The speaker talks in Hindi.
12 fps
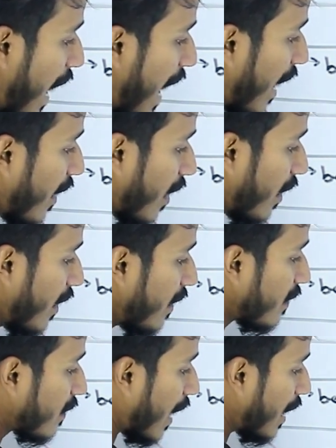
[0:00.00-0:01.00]
एरर
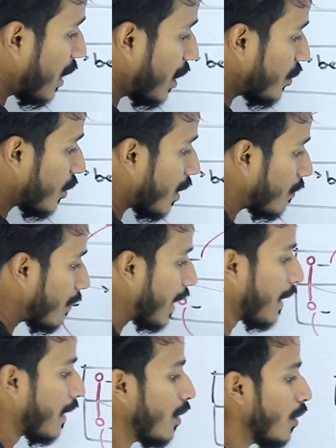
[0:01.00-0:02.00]
इस कंडीशन
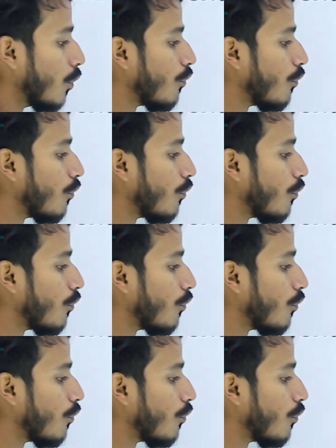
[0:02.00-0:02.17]
में